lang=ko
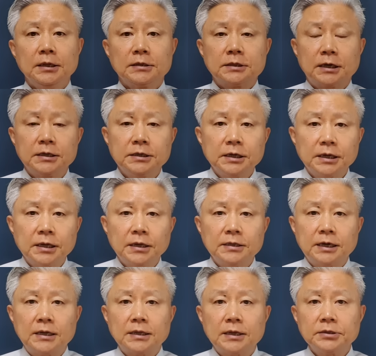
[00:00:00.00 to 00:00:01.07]
자 여기에
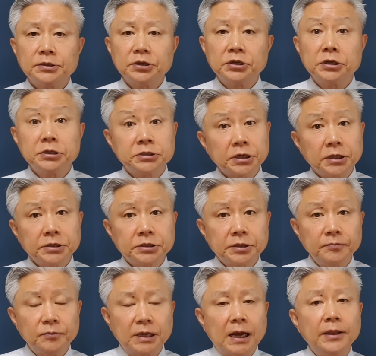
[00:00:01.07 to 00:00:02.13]
야당들이 일제히
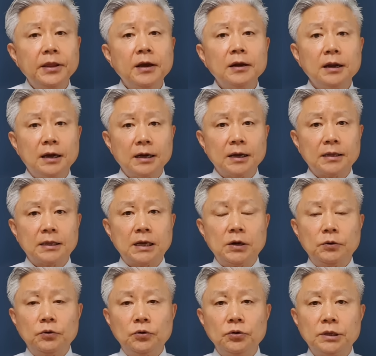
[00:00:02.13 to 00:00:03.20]
지금 탄핵을
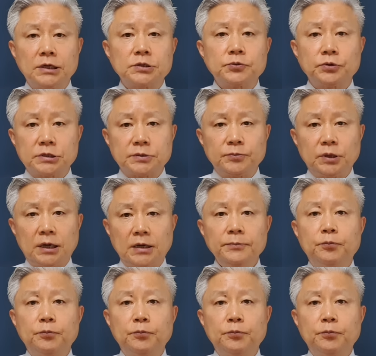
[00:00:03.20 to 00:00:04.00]
하겠다고 나서고 있습니다